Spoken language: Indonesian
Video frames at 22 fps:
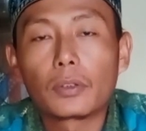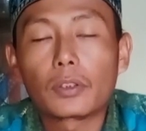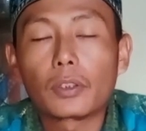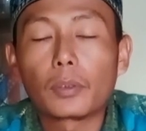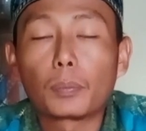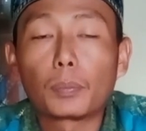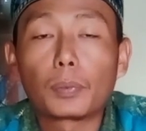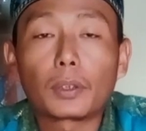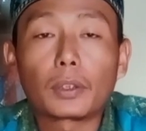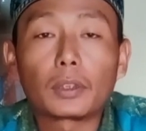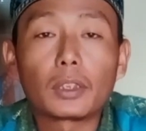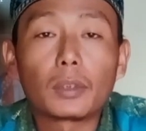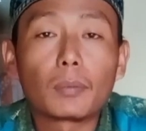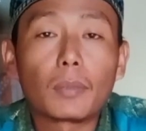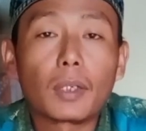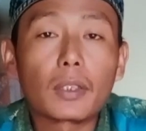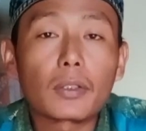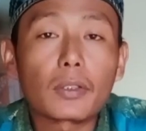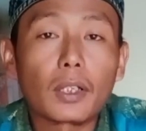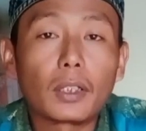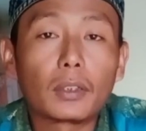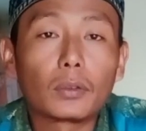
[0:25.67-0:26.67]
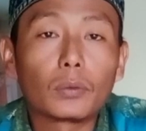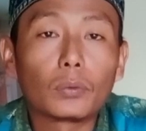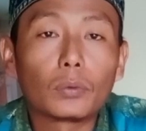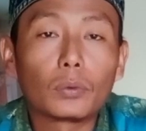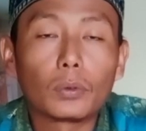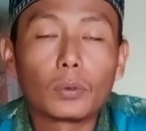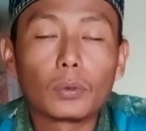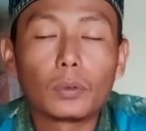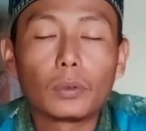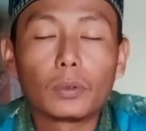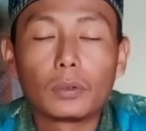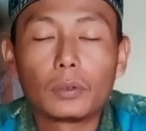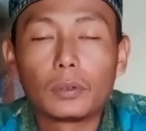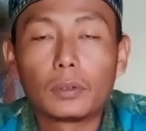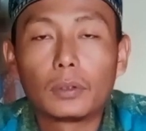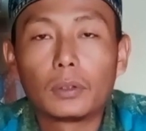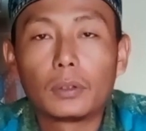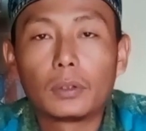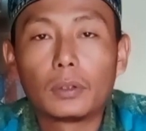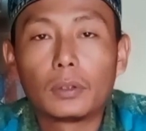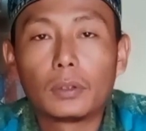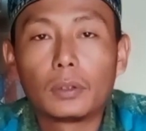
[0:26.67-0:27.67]
seperti macan tutul
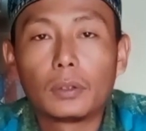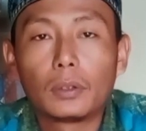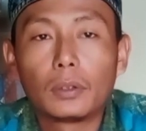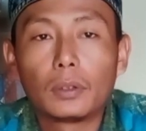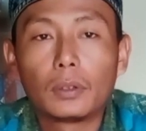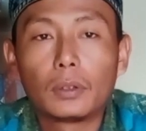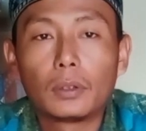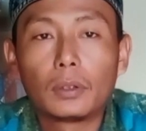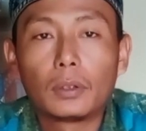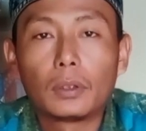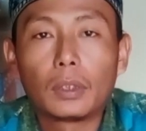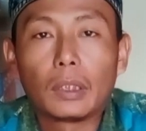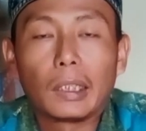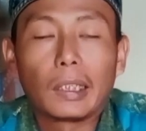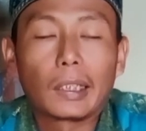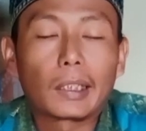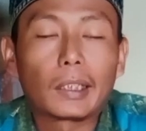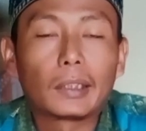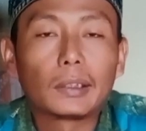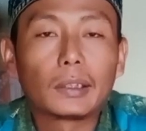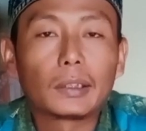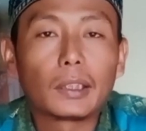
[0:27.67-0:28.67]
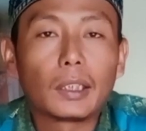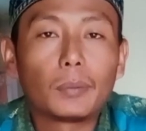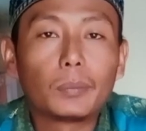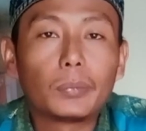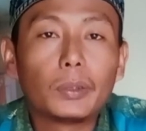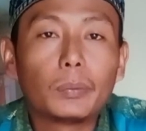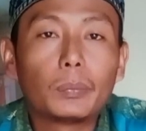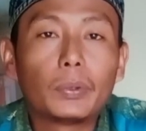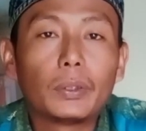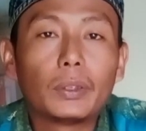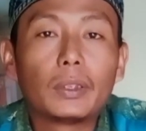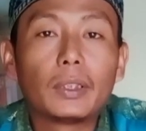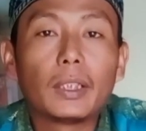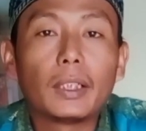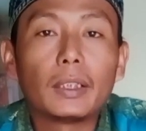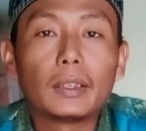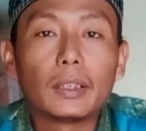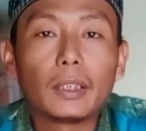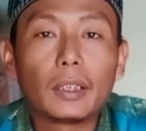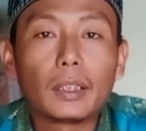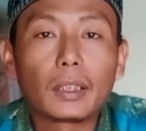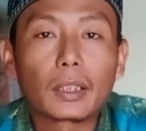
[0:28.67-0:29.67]
akan tetapi
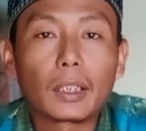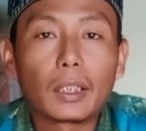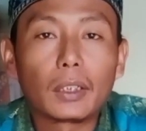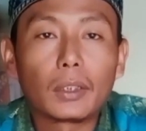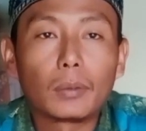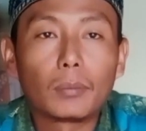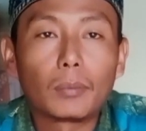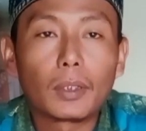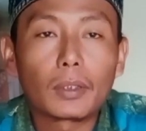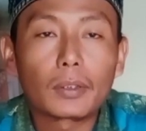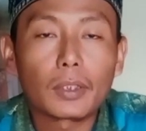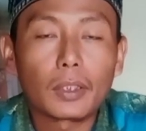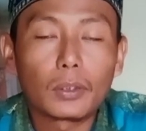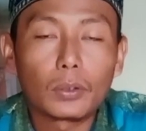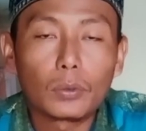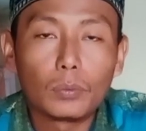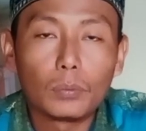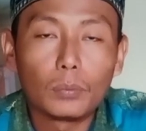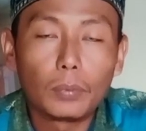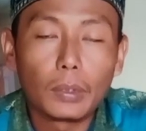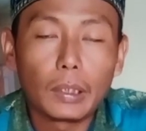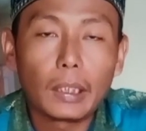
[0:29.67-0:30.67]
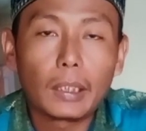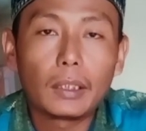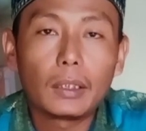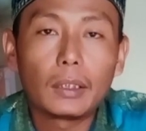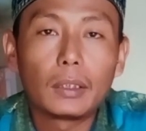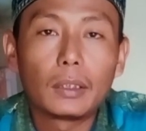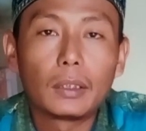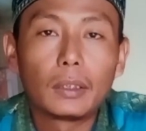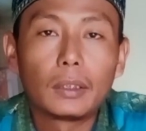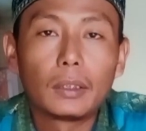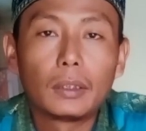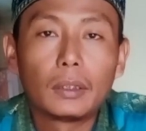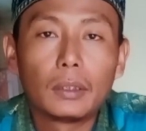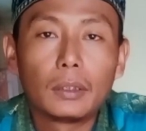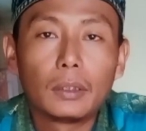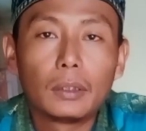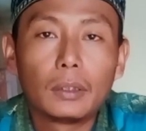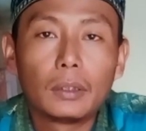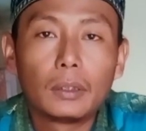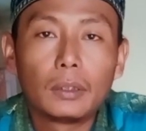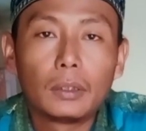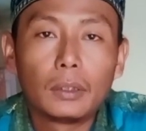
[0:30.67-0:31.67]
bedanya kalau macan kumbang
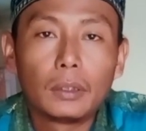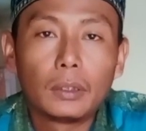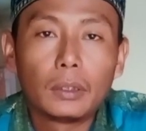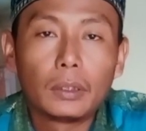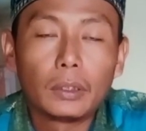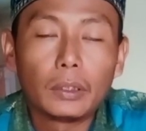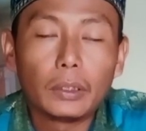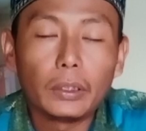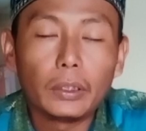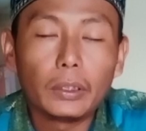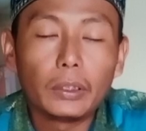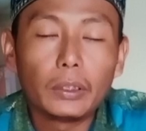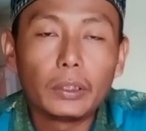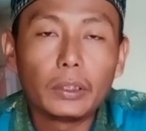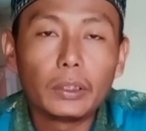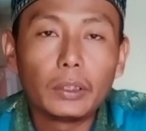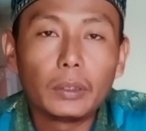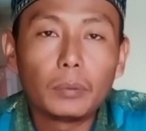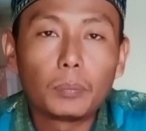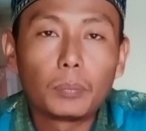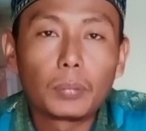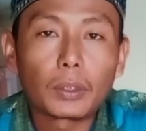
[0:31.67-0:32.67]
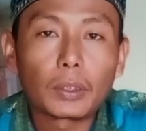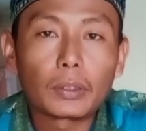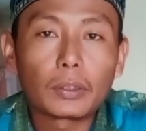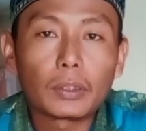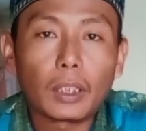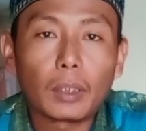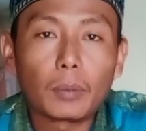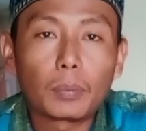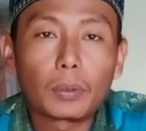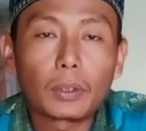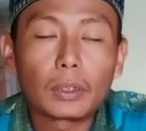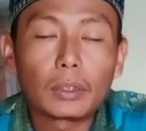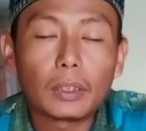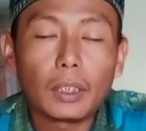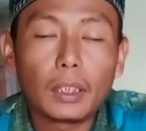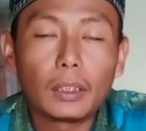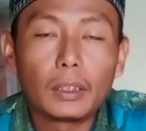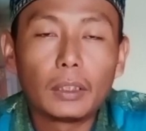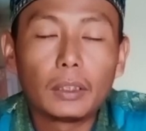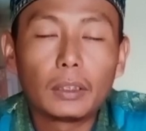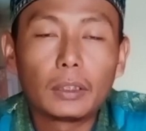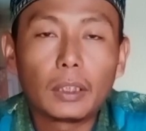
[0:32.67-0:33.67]
ini
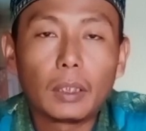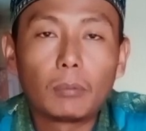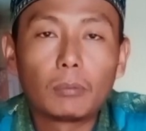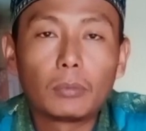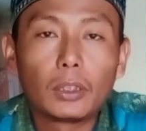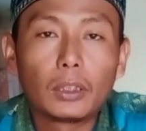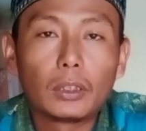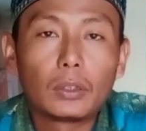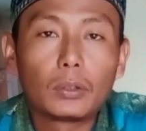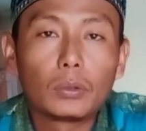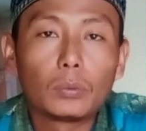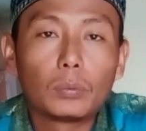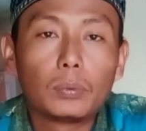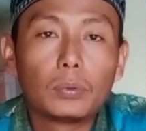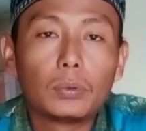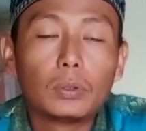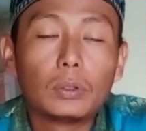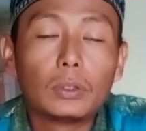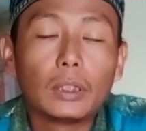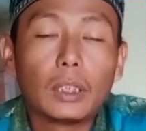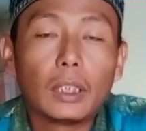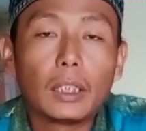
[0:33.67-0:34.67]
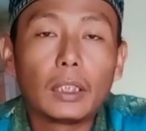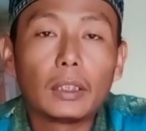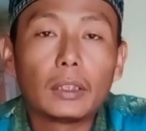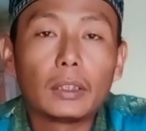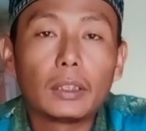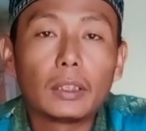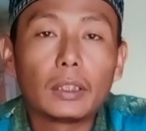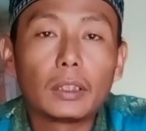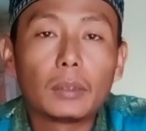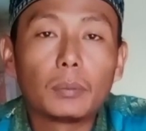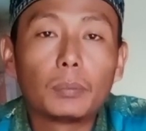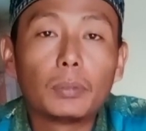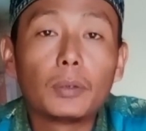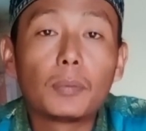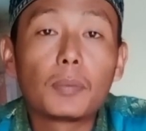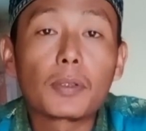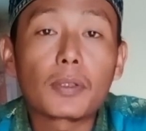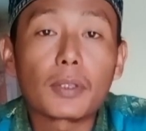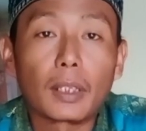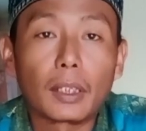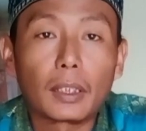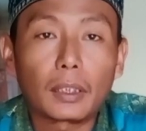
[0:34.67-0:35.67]
bercak-bercak hitam di tubuhnya ini
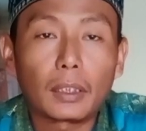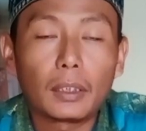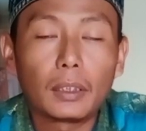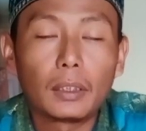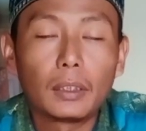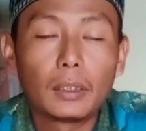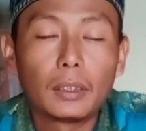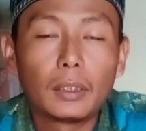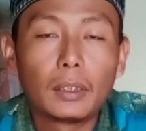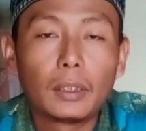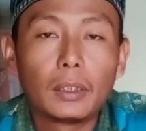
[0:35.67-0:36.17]
lebih besar